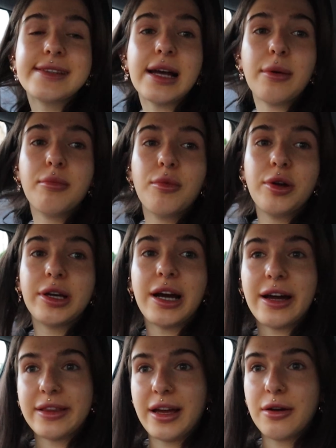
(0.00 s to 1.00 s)
Sam mój
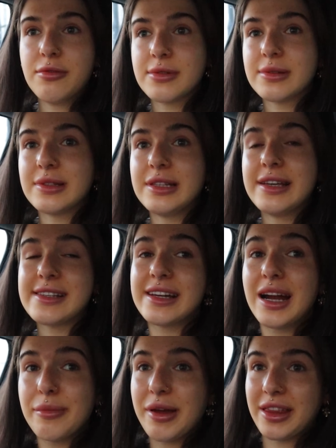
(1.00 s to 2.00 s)
kanał nie
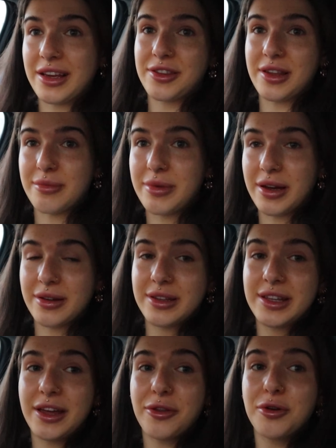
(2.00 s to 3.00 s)
zarabia na siebie.
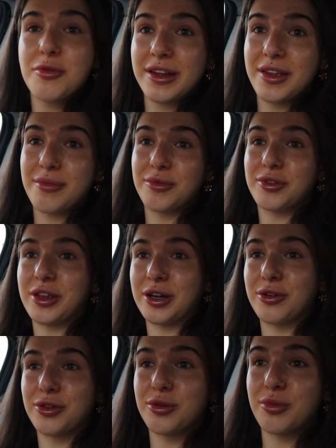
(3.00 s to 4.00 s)
Ja dokładam do
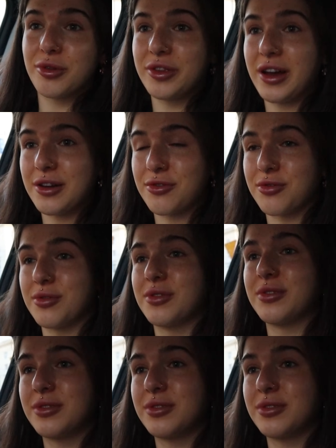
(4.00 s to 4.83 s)
tego, do montażu.